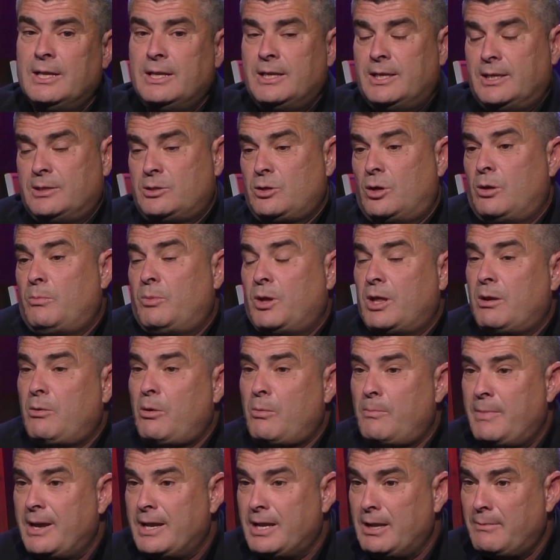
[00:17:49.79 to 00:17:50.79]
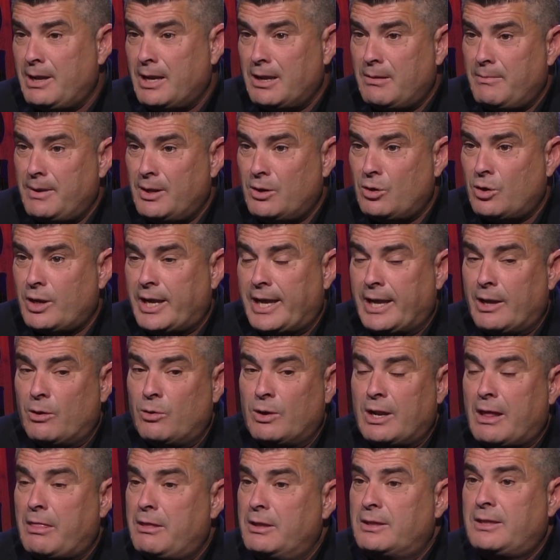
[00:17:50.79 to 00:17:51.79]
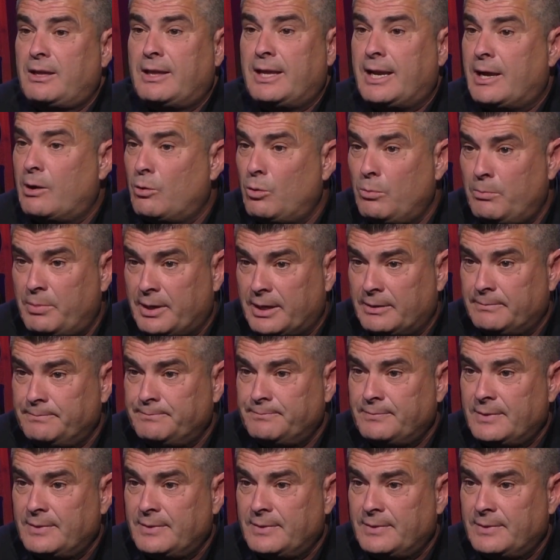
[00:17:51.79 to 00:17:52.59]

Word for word: Eso lo podemos ver ni más ni menos que con la cesta de la compra.